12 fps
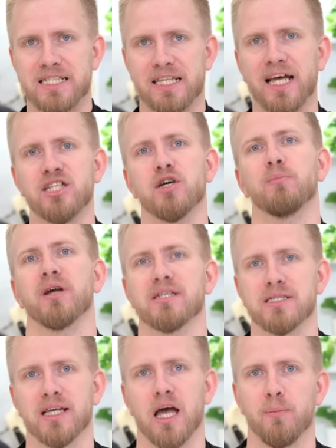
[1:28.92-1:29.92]
Задача
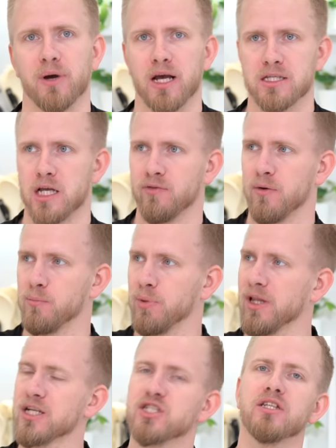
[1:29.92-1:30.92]
простая – показать вам
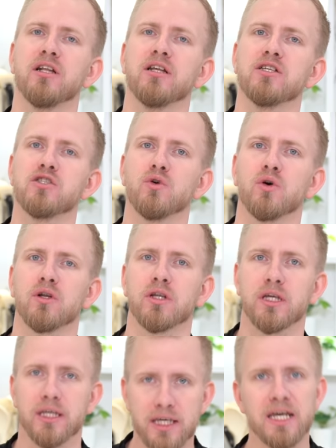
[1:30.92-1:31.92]
положительные
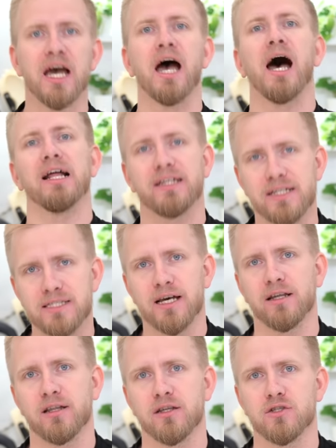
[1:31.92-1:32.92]
стороны и
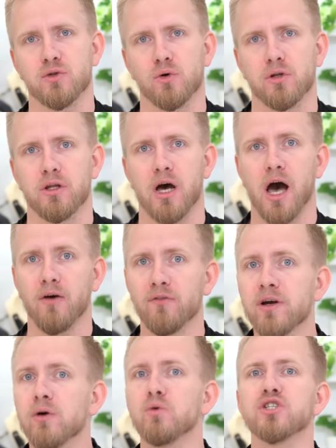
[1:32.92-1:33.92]
отрицательные стороны. А
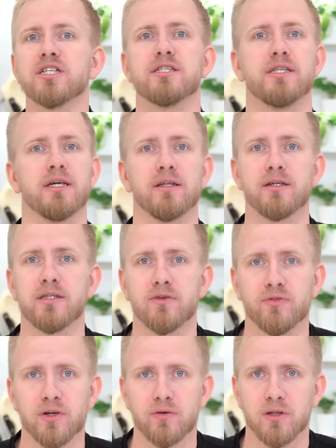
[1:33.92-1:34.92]
вы уже сделаете
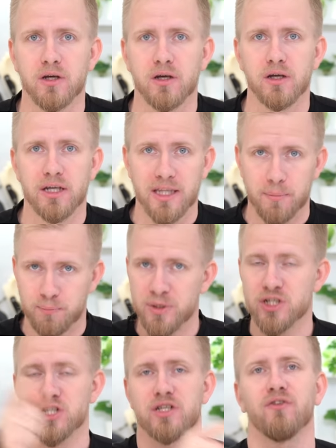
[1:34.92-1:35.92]
выводы и
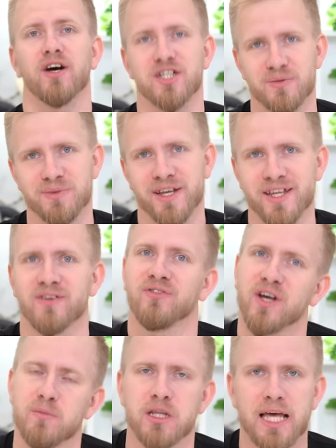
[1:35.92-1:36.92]
напишите ваше мнение в
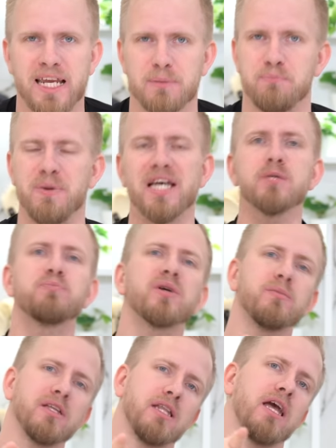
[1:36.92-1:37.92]
комментарии без
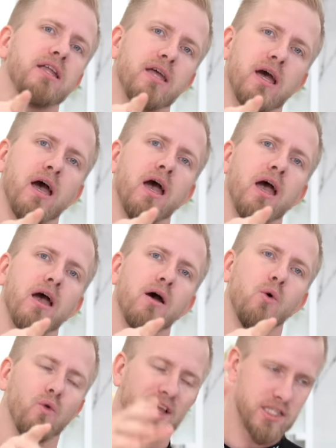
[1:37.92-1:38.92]
промедления.
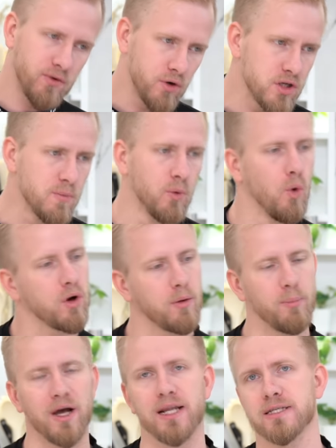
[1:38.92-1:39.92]
У нас сегодня много
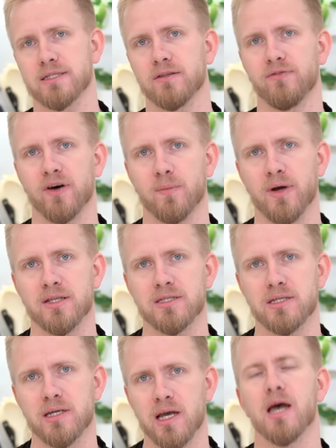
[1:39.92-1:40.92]
полезной
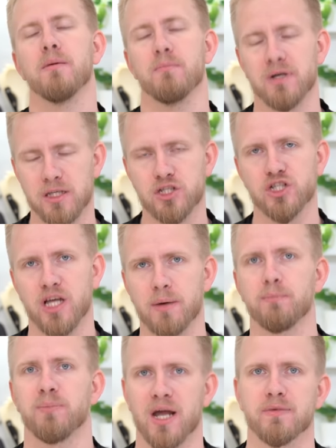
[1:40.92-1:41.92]
информации. Мы
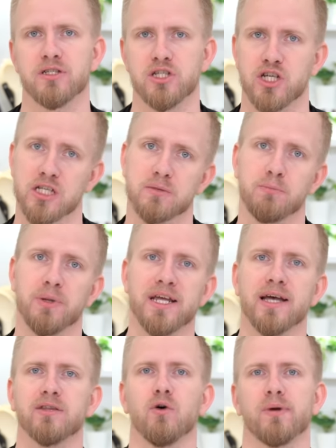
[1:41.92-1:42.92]
начинаем прямо сейчас.
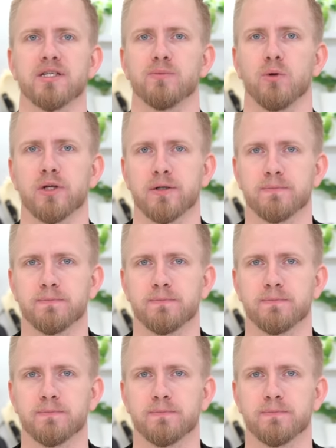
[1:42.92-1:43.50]
Приятного просмотра.